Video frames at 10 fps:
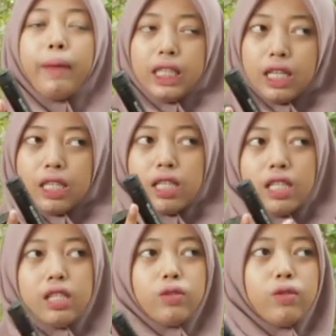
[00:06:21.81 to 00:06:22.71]
meter.
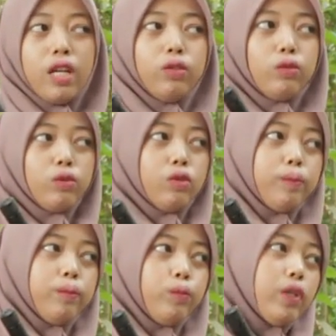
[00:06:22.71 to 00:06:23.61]
Jadi sudah cukup,
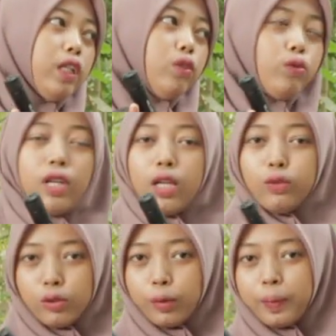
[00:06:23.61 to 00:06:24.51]
bukan sudah
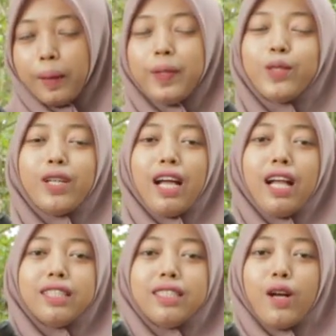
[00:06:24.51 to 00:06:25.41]
cukup tapi
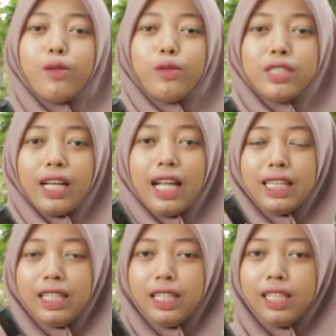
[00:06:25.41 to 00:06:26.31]
sudah jauh
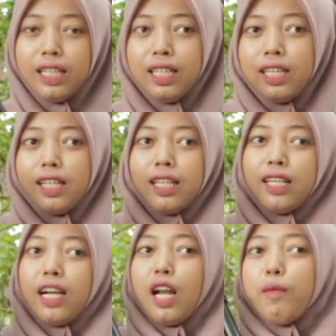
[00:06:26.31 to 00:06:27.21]
sekali
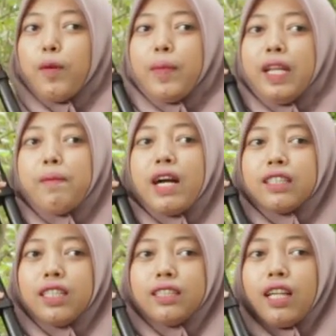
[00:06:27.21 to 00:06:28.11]
kalau mau menembak
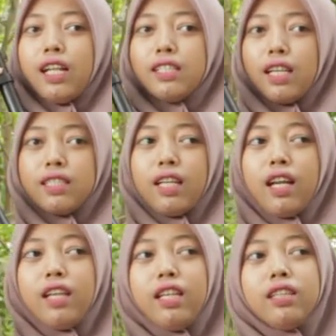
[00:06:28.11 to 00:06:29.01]

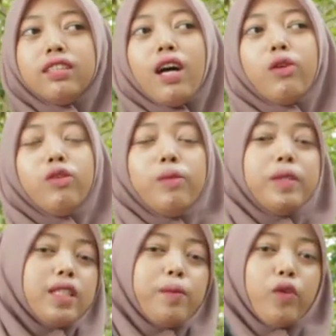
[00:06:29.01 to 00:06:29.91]
sasaran-sasaran yang jauh
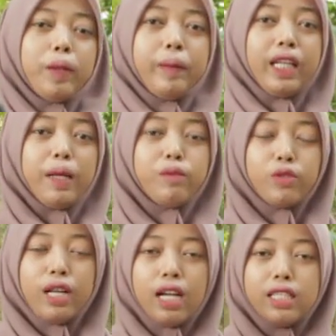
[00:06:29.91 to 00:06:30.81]
bisa buat big game
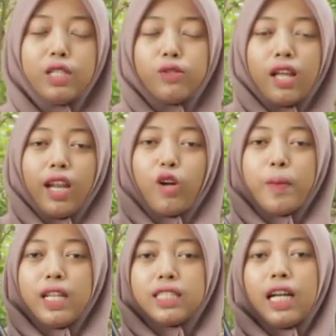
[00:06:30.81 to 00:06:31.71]
juga jadi sudah
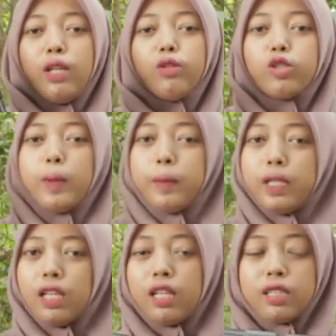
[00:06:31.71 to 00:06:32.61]
recommended sekali untuk sobat
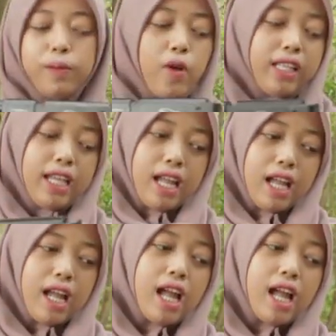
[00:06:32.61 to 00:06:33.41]
bediler semuanya